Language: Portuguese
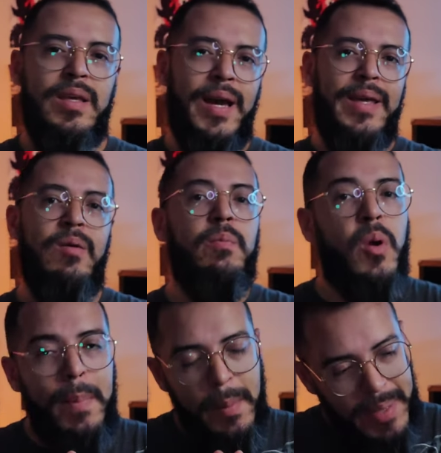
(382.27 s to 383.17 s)
E aí é um
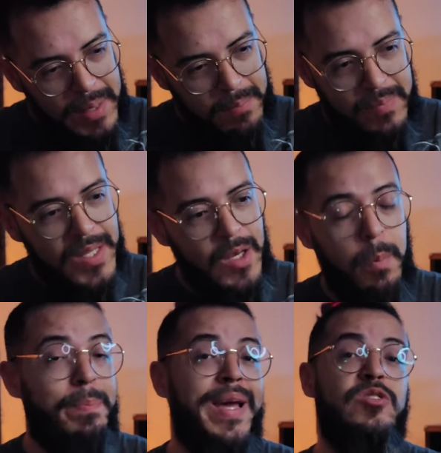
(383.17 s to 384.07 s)
probleminha que eu
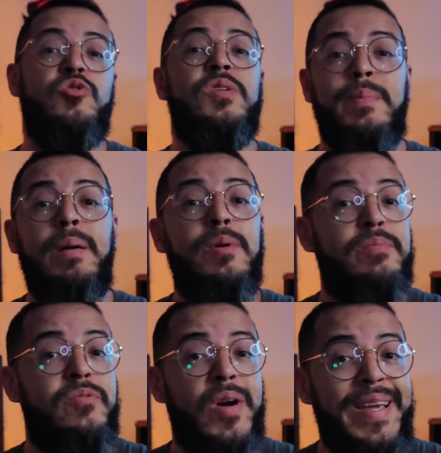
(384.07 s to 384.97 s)
peço também a
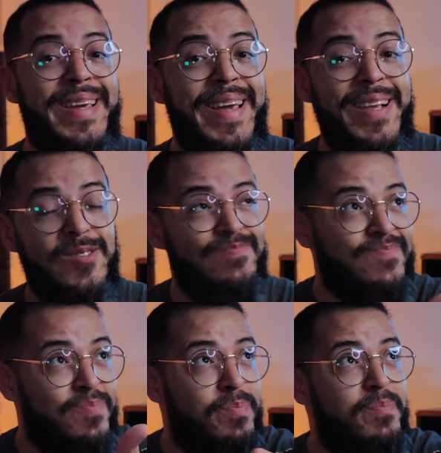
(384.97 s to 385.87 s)
Mobvoi que
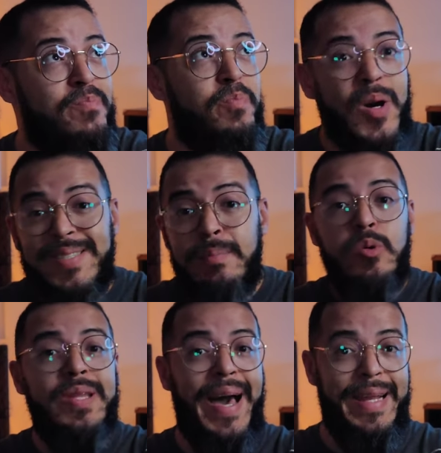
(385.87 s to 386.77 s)
possa
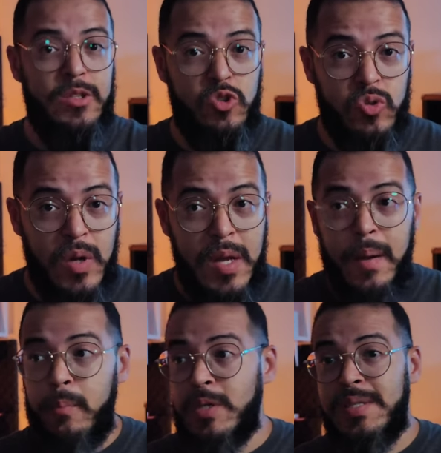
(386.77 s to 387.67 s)
mudar isso.
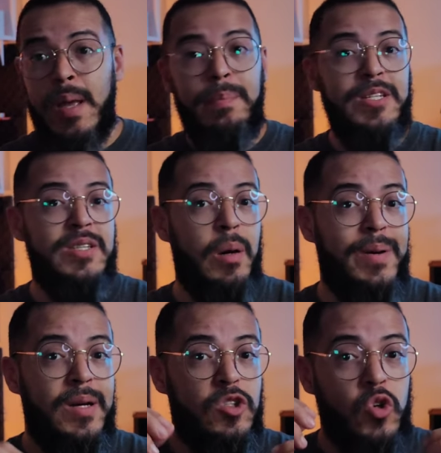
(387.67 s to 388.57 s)
Posso de repente dar
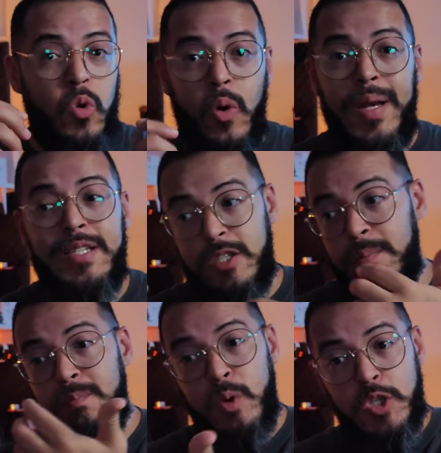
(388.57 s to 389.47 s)
uma escolha
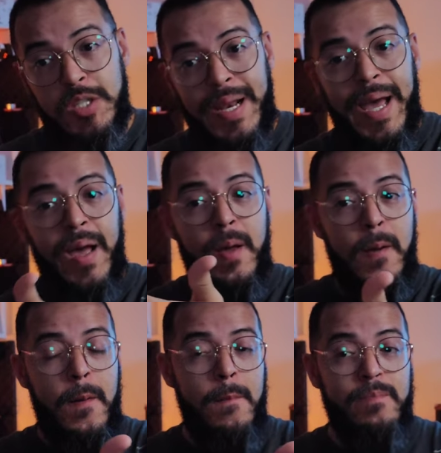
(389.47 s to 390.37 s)
de mostrar.
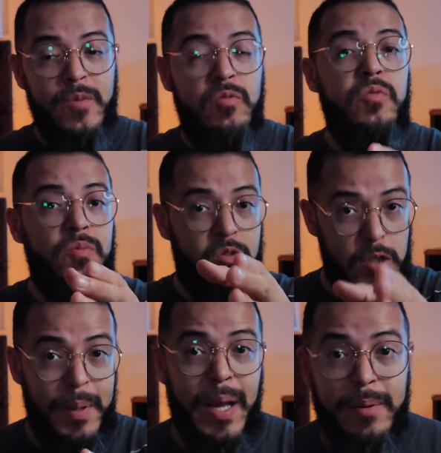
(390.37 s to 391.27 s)
Vou
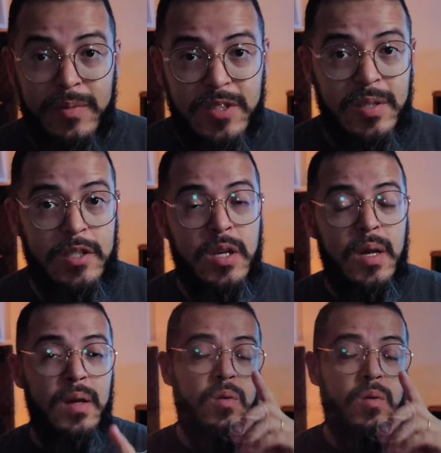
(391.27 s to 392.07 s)
explicar para vocês.